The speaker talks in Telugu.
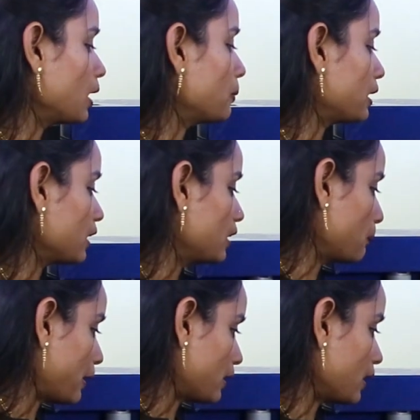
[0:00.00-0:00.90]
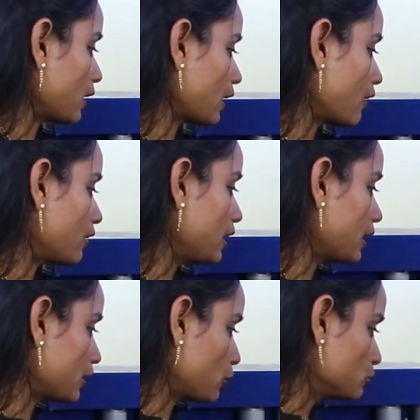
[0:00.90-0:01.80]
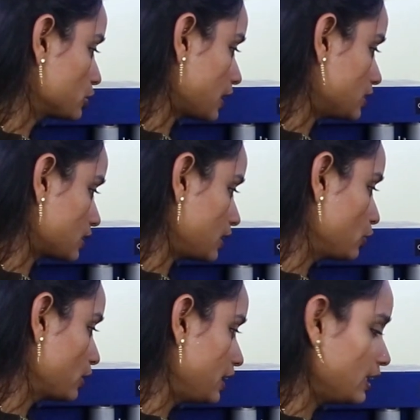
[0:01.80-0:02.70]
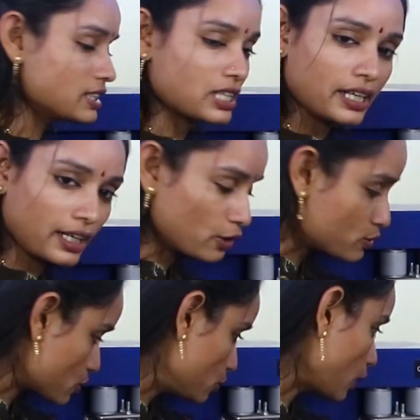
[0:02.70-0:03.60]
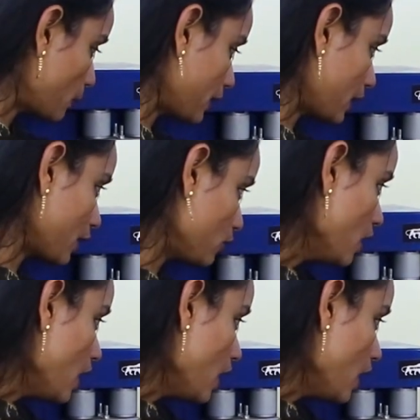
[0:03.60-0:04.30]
కానీ బట్ ఇది పెట్టడం రావాలి ఇక్కడ టూ సైడ్స్ రెండు నీడిల్స్ అంటే రెండు సూదులు పెట్టారు